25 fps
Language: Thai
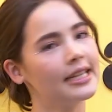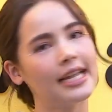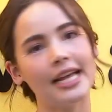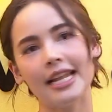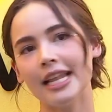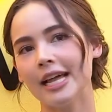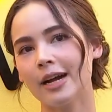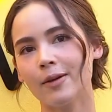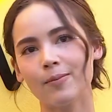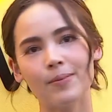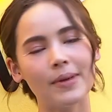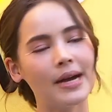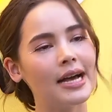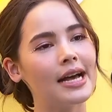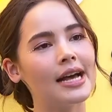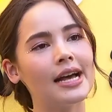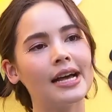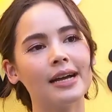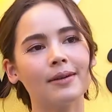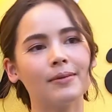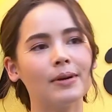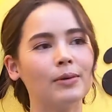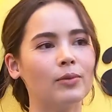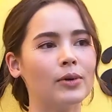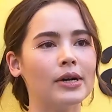น่ารัก
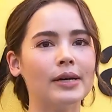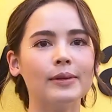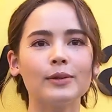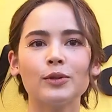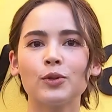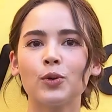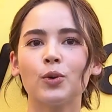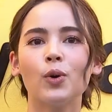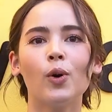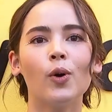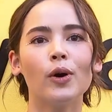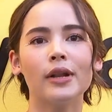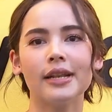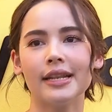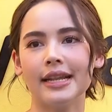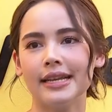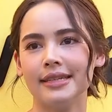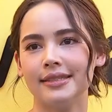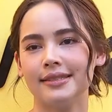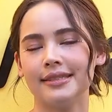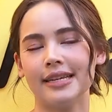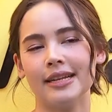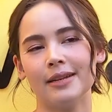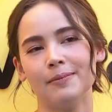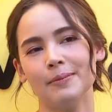มาก แบบว่าทุกคน
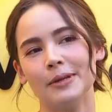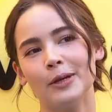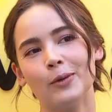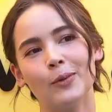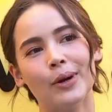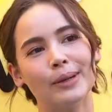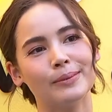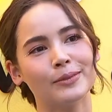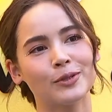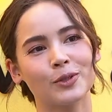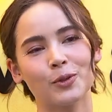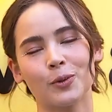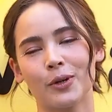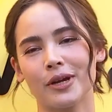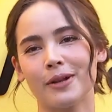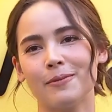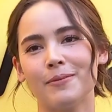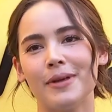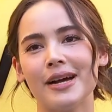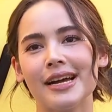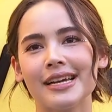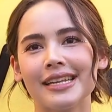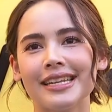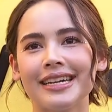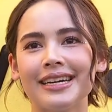ในเซตมีความสุขกั
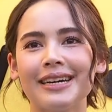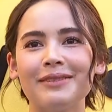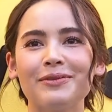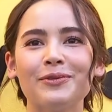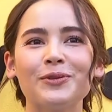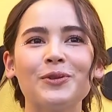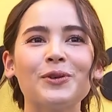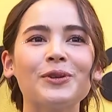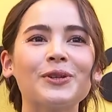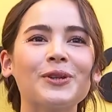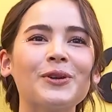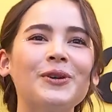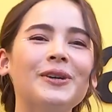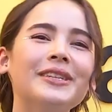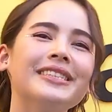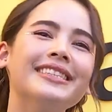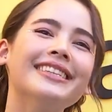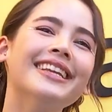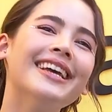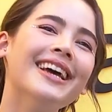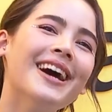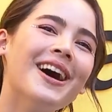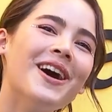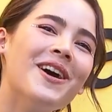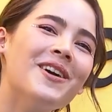นมากเลยค่ะทุกคน
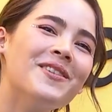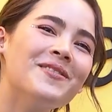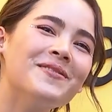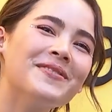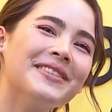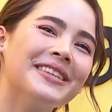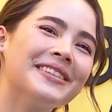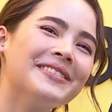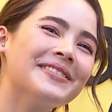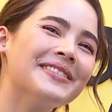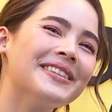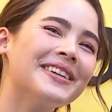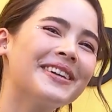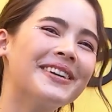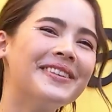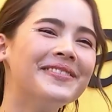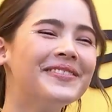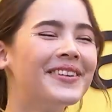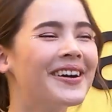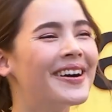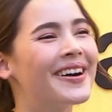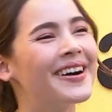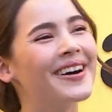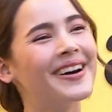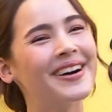เอามิ้มแล้วก็
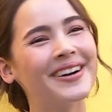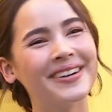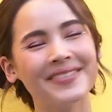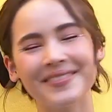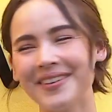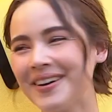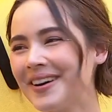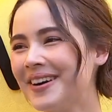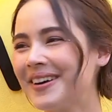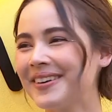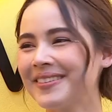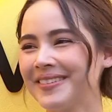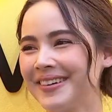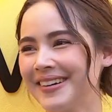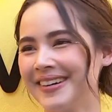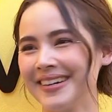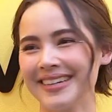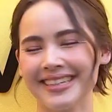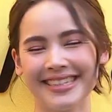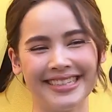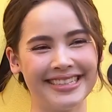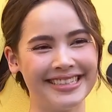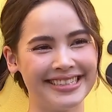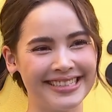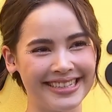มองมองมอ
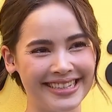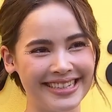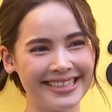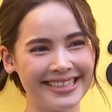งอะไรอ